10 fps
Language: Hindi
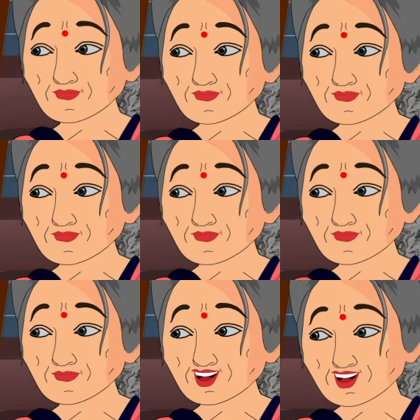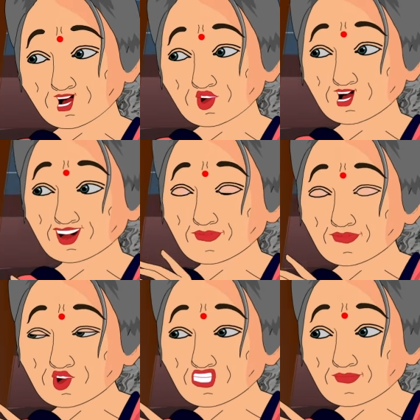थी यहाँ पर उस
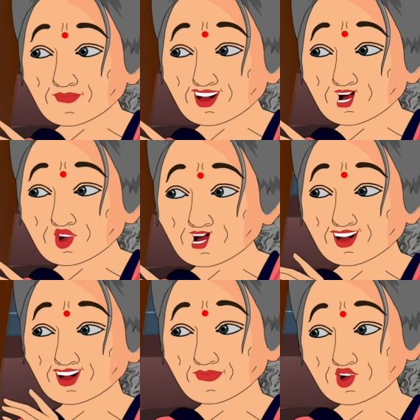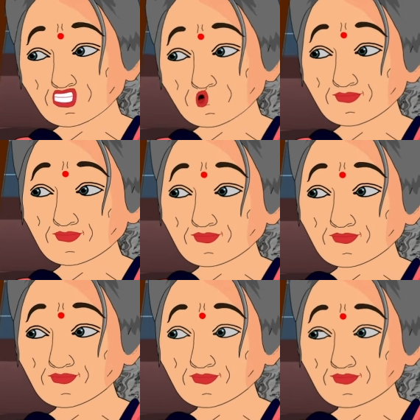पर बहुत अत्याचार हो रहे हैं
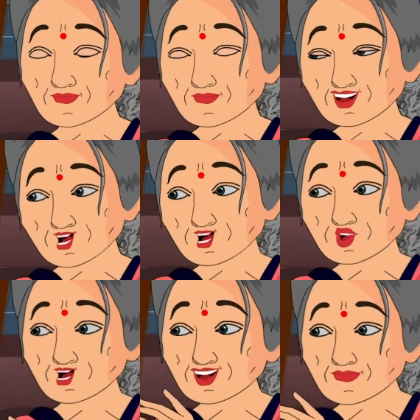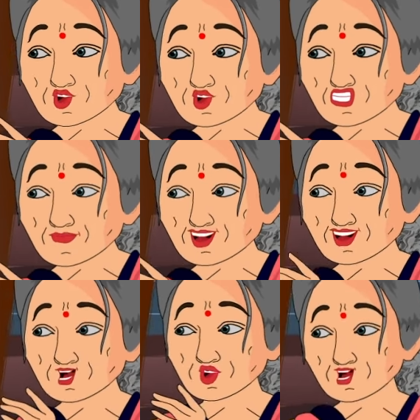सोमा उसके साथ
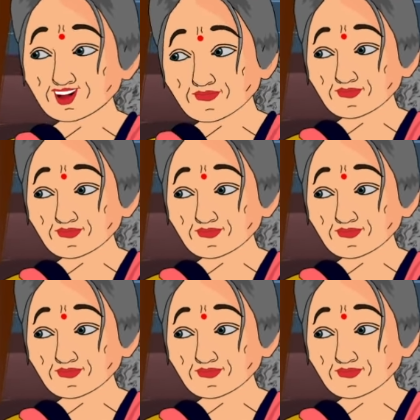बहुत गलत कर